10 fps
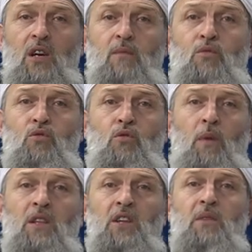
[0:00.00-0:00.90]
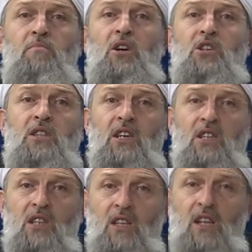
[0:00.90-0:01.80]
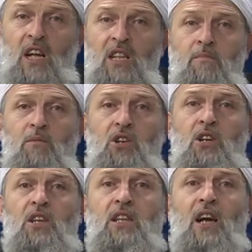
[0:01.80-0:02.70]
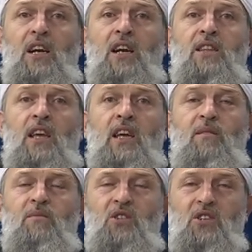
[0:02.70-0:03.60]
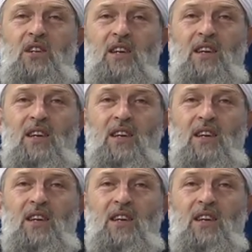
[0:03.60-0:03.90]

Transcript: Müslümanların başındaki satın alınmış liderler değilmiş